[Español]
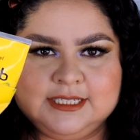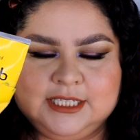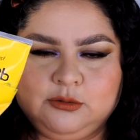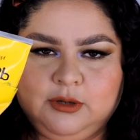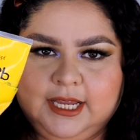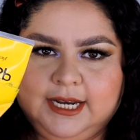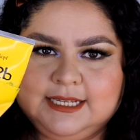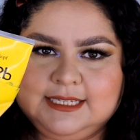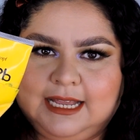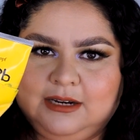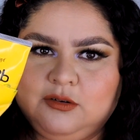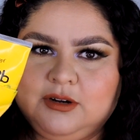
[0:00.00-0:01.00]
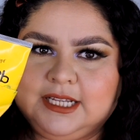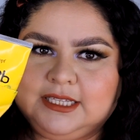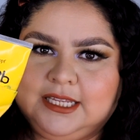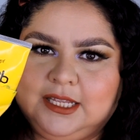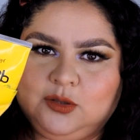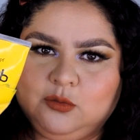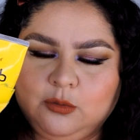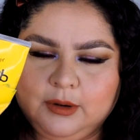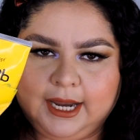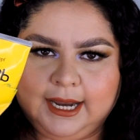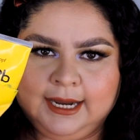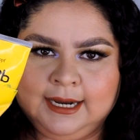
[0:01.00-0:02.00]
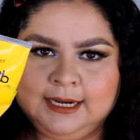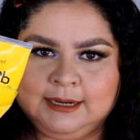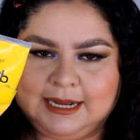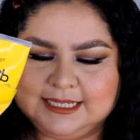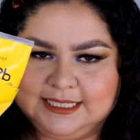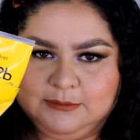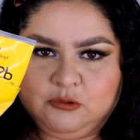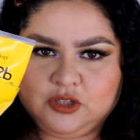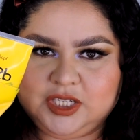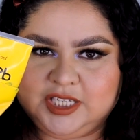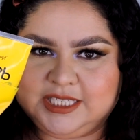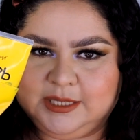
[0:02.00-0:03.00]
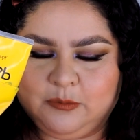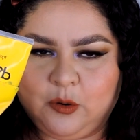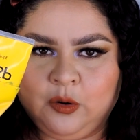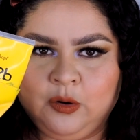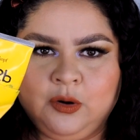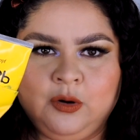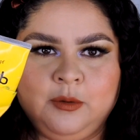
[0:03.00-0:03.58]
Si tú quieres algo que te dure así muchísimo,